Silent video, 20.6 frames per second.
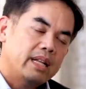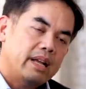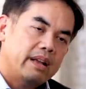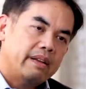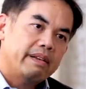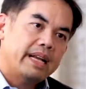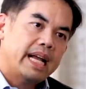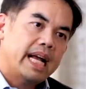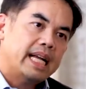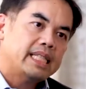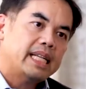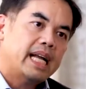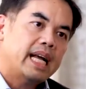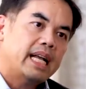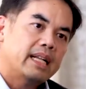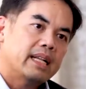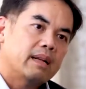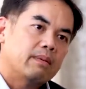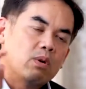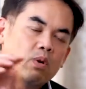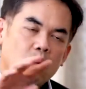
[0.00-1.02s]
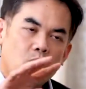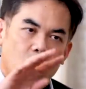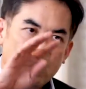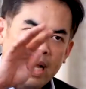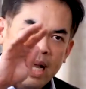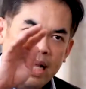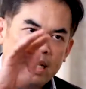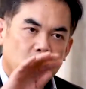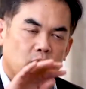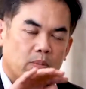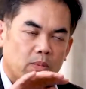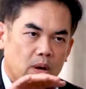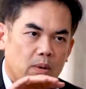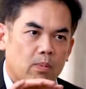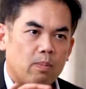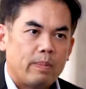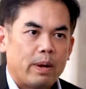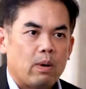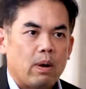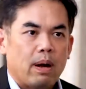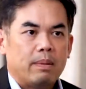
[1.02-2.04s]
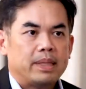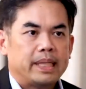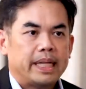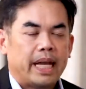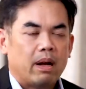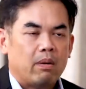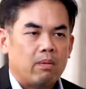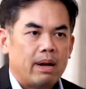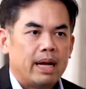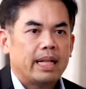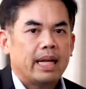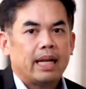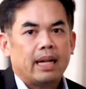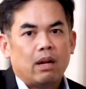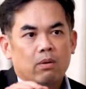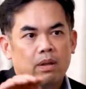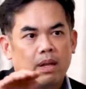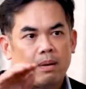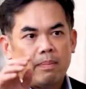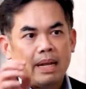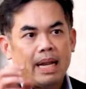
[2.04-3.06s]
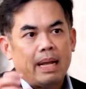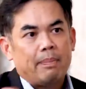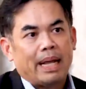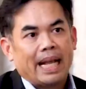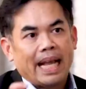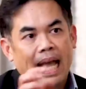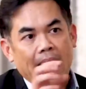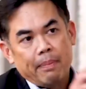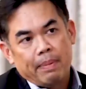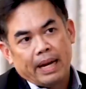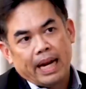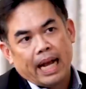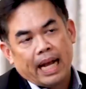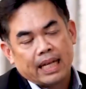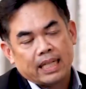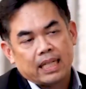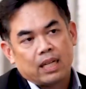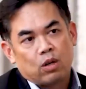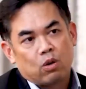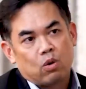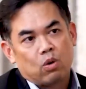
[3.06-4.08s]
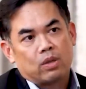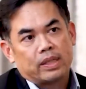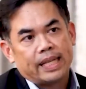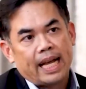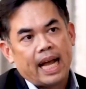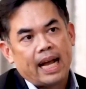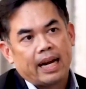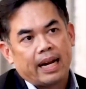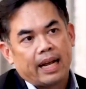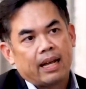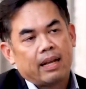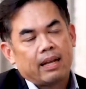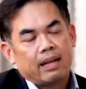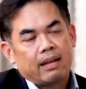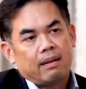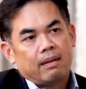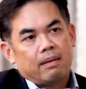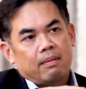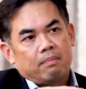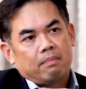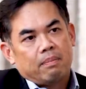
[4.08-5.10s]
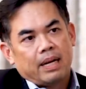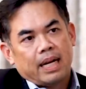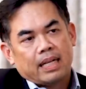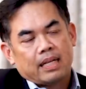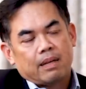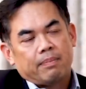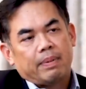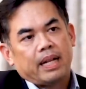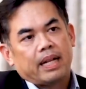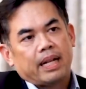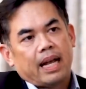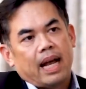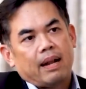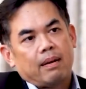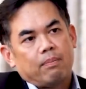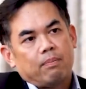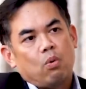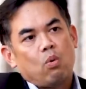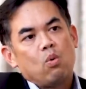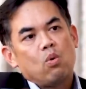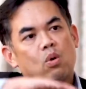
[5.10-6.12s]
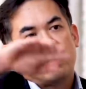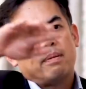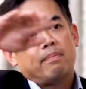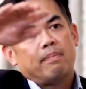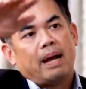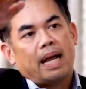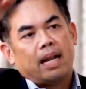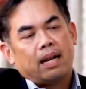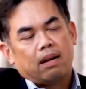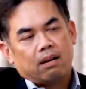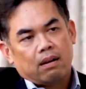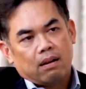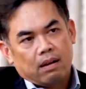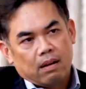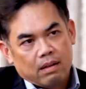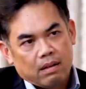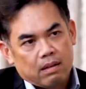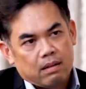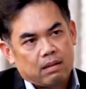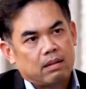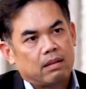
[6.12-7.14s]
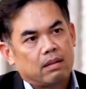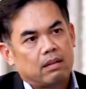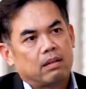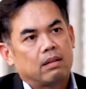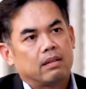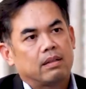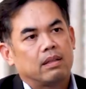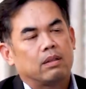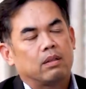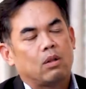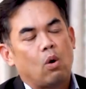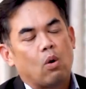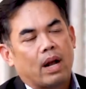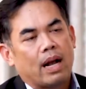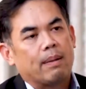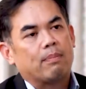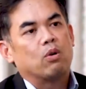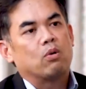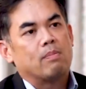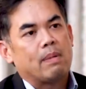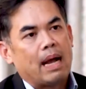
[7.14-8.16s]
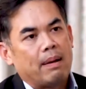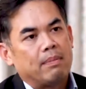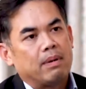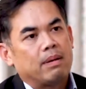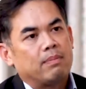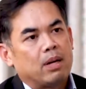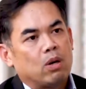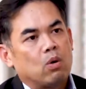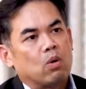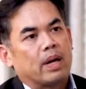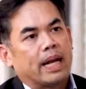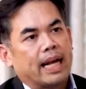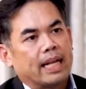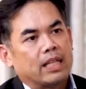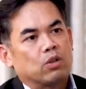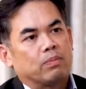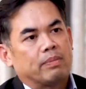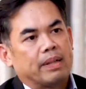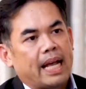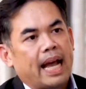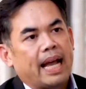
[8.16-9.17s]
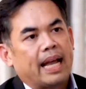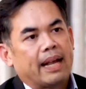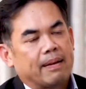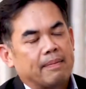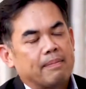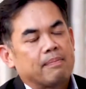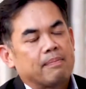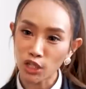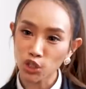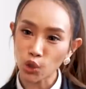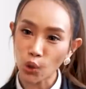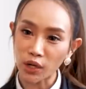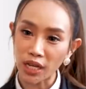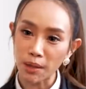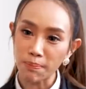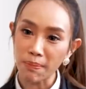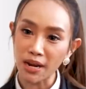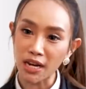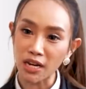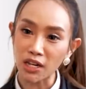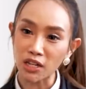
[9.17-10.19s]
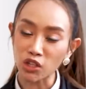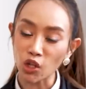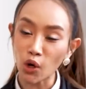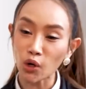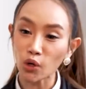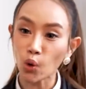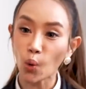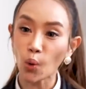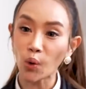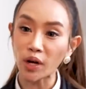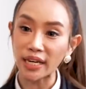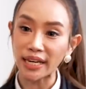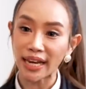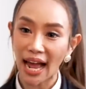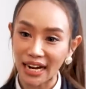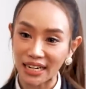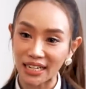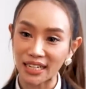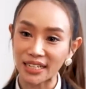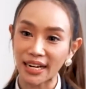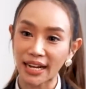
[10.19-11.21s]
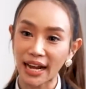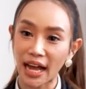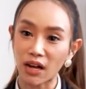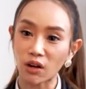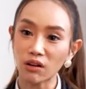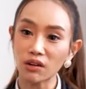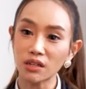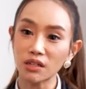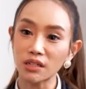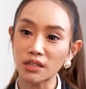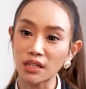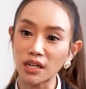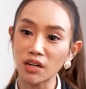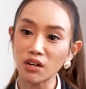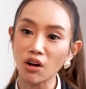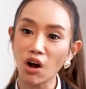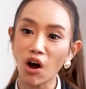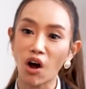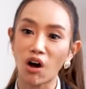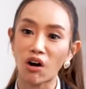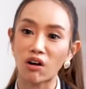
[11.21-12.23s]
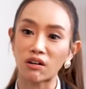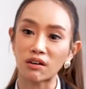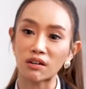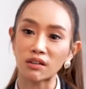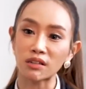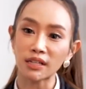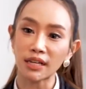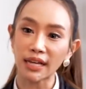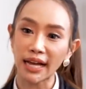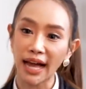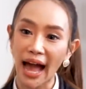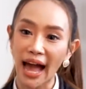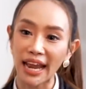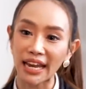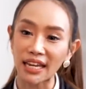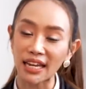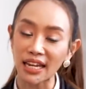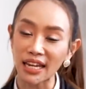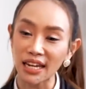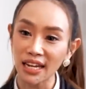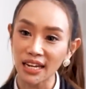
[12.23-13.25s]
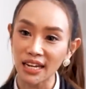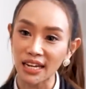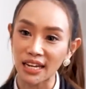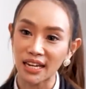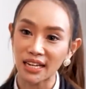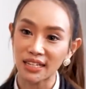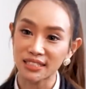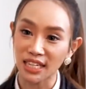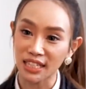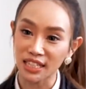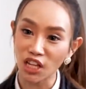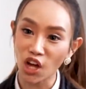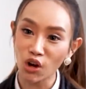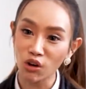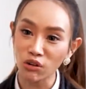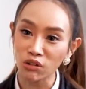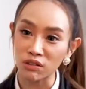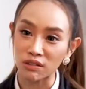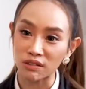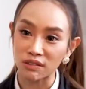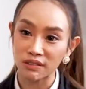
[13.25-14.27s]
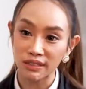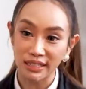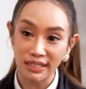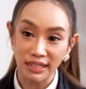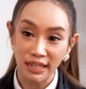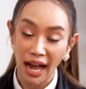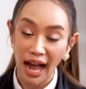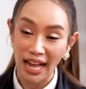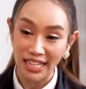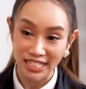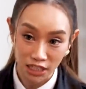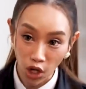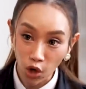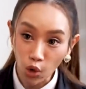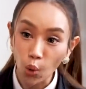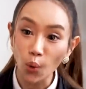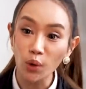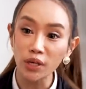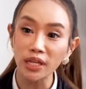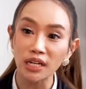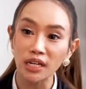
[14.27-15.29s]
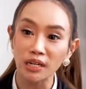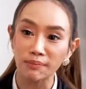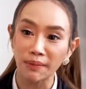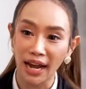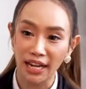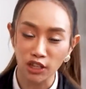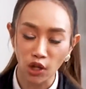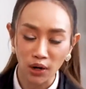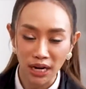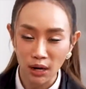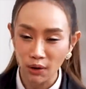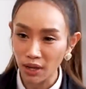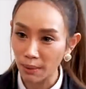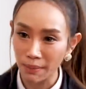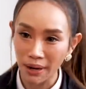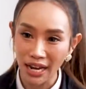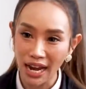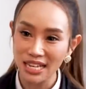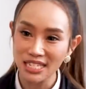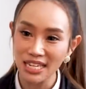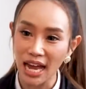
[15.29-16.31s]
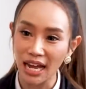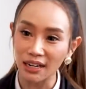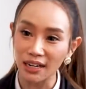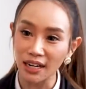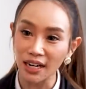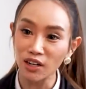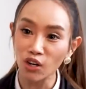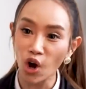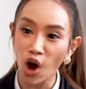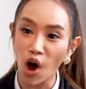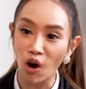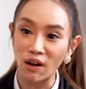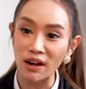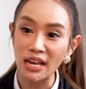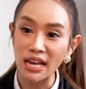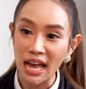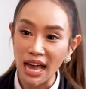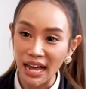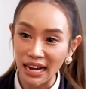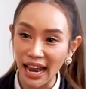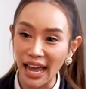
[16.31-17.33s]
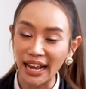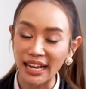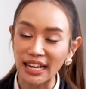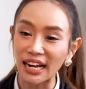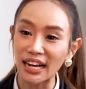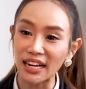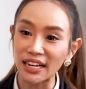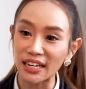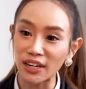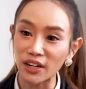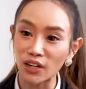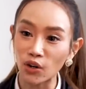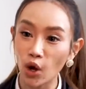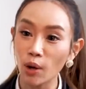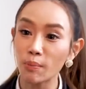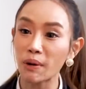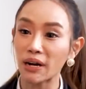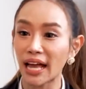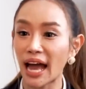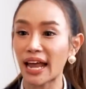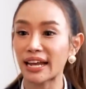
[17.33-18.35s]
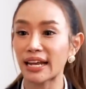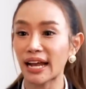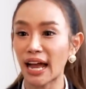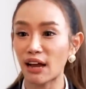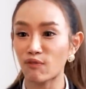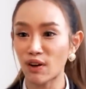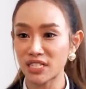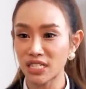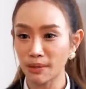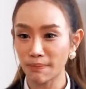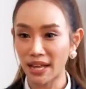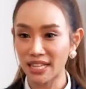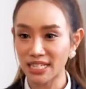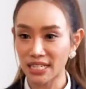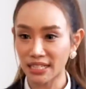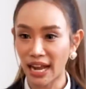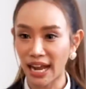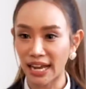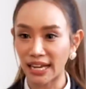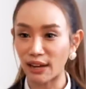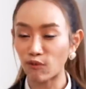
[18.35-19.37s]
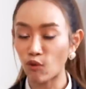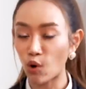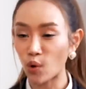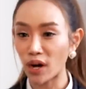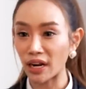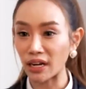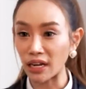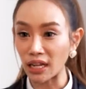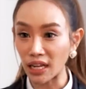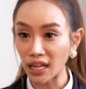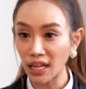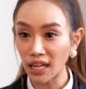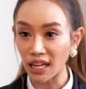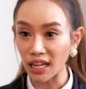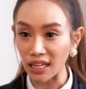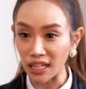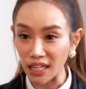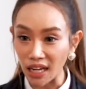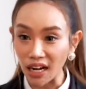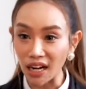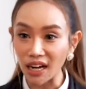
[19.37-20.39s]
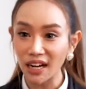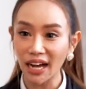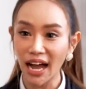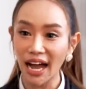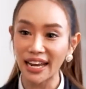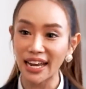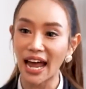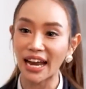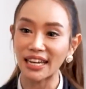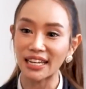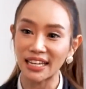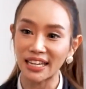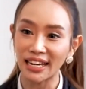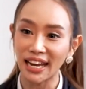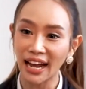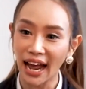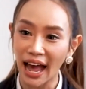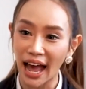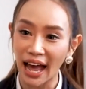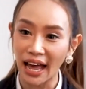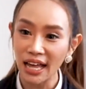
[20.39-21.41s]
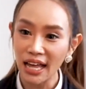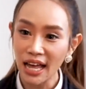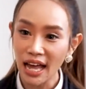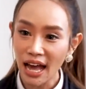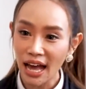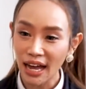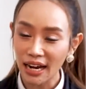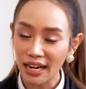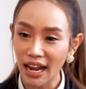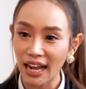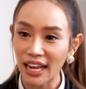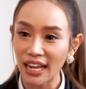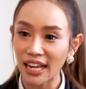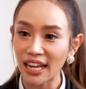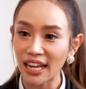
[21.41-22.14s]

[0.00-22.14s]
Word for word: ในระยะสั้นแต่พอโครงการจบก็มีความเสี่ยงว่าถ้าเรายังไม่ได้ไปแก้ปัญหาเชิงโครงสร้างเนี่ยมันอาจจะเป็นการพุ่งขึ้นไป แล้วก็ตกกลับลงมาเมื่อเมื่อโครงการจบได้ครัส่วนที่เป็นต้นทุนอย่างหนึ่งนะคะก็คือเรื่องของการที่จะต้องอาจจะต้องกู้ยืมนะคะตอนนี้เรายังไม่แน่ชัดเรื่องของแหล่งเงินด้วยเหมือนกันนะคะว่าจะมาจากไหนในวงเงินที่เยอะขนาดนี้นะคะ ใน